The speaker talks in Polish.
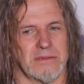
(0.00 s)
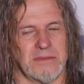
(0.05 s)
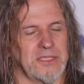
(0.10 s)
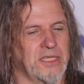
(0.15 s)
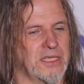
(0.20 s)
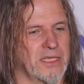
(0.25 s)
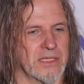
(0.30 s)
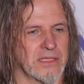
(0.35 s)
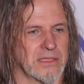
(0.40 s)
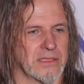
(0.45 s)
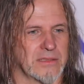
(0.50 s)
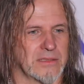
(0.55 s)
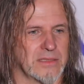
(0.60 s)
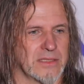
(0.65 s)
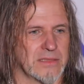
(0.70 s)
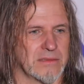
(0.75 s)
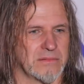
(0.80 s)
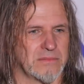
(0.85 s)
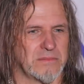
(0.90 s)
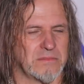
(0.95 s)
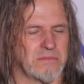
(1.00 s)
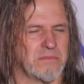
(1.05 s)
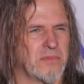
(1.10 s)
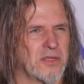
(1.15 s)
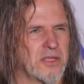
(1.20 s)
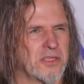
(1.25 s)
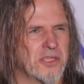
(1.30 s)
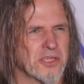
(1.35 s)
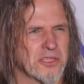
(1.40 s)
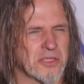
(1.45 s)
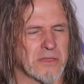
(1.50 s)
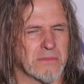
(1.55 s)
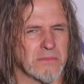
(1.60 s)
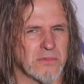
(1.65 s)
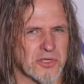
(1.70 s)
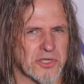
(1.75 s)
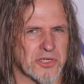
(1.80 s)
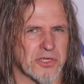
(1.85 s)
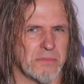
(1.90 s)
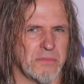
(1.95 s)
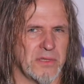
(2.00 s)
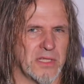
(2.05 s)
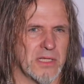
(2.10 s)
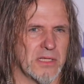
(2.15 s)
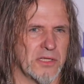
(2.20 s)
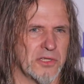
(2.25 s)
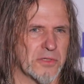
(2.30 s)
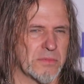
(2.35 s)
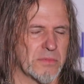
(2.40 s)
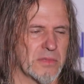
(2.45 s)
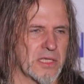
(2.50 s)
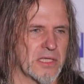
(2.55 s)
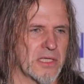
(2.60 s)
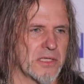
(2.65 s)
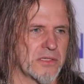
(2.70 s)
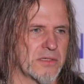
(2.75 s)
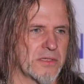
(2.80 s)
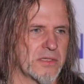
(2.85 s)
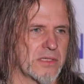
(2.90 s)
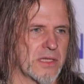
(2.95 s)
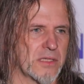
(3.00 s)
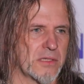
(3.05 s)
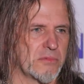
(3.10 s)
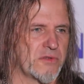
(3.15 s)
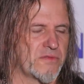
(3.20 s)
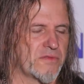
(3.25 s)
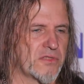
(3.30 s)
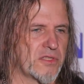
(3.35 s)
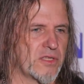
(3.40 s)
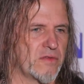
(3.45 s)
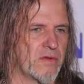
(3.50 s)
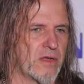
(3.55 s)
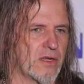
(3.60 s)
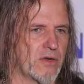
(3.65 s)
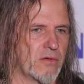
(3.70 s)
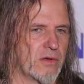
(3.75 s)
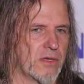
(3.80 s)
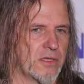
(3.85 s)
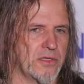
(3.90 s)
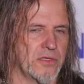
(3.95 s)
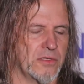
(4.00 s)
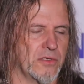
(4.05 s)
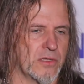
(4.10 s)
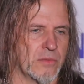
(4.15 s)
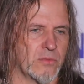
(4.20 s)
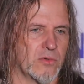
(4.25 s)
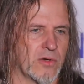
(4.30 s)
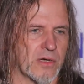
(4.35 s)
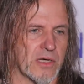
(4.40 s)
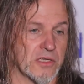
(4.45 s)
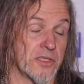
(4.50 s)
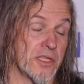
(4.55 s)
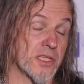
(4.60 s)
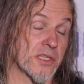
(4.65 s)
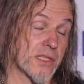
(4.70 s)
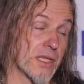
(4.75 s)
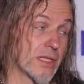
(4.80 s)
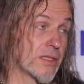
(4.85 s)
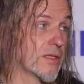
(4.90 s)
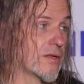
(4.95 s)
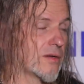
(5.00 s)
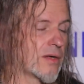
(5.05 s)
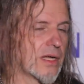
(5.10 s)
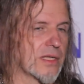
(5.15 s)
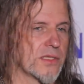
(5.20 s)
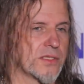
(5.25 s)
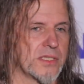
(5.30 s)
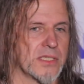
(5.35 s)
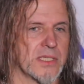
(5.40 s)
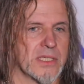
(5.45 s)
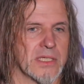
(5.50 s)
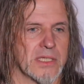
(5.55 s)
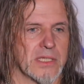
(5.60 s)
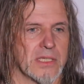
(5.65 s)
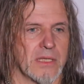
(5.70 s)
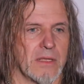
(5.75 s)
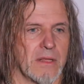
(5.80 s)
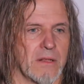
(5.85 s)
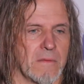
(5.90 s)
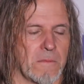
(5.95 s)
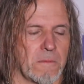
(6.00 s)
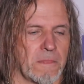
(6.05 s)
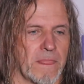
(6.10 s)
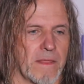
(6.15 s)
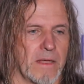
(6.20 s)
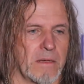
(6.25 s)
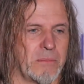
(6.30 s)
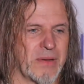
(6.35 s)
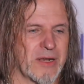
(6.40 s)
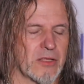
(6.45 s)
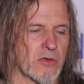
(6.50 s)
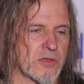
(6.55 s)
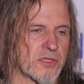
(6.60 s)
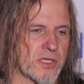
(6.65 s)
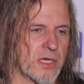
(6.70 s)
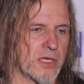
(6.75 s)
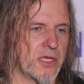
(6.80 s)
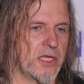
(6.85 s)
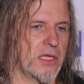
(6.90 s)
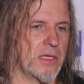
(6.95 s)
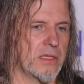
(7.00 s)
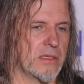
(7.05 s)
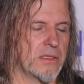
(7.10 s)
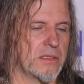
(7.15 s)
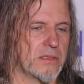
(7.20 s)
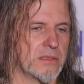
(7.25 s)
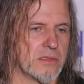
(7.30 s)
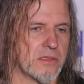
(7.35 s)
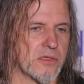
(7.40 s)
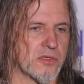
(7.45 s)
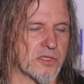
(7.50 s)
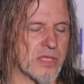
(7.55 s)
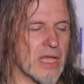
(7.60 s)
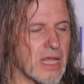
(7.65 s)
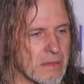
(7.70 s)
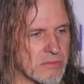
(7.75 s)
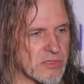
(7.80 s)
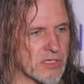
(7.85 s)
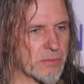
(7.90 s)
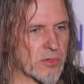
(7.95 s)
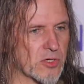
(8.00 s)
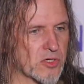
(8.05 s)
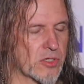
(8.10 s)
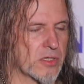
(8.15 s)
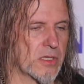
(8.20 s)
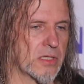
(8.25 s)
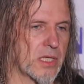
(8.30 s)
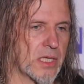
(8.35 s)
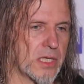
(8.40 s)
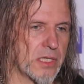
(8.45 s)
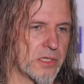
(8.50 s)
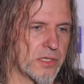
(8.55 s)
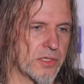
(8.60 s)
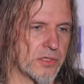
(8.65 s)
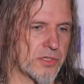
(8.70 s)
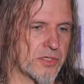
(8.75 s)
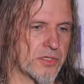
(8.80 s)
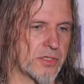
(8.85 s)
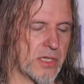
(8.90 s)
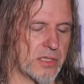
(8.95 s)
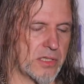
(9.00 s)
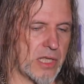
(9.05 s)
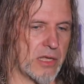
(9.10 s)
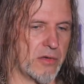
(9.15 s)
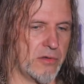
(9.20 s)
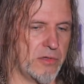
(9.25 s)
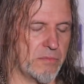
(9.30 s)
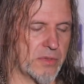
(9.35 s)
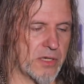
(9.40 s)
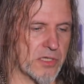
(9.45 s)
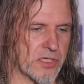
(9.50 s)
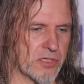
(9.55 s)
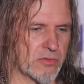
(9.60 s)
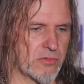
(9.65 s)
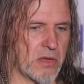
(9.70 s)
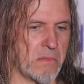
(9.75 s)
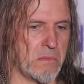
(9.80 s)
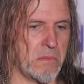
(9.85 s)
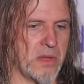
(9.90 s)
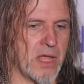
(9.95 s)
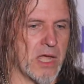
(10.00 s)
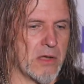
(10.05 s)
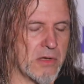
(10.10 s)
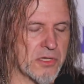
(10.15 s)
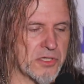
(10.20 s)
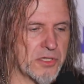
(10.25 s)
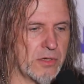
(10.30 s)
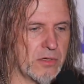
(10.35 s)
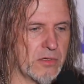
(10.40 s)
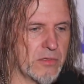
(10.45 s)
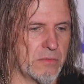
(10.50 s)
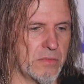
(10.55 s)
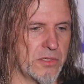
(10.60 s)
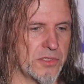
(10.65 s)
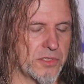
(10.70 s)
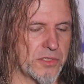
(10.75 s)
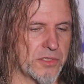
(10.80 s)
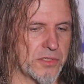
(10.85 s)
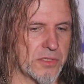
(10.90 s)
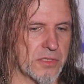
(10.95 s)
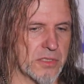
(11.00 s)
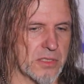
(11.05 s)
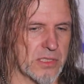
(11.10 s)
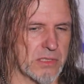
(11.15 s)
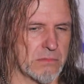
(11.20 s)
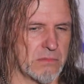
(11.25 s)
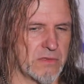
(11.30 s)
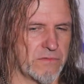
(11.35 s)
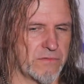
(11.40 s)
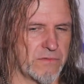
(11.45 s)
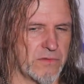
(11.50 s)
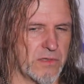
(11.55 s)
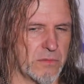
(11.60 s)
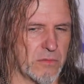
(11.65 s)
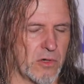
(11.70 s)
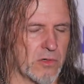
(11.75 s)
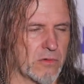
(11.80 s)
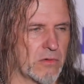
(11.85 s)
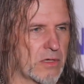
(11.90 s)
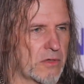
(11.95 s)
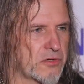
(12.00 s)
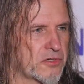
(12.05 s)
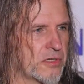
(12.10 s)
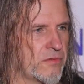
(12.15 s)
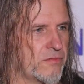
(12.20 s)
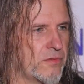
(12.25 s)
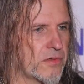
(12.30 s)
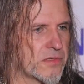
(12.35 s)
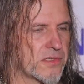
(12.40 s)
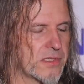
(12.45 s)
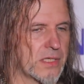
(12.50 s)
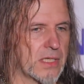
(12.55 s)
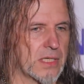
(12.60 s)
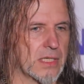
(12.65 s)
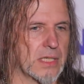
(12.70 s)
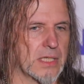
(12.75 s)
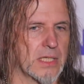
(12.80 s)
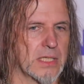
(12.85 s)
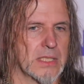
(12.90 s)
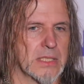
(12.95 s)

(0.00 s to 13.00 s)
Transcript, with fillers: Nie, nie. Gdzieś tam może się minęliśmy na, jakiś, na jakimś festiwalu, ale nigdy nie było niestety okazji. Paradoksalnie e, zostałem zaproszony na, jakieś, na, na imprezę, która miała się odbyć e, chyba w tym roku jakoś na wiosnę,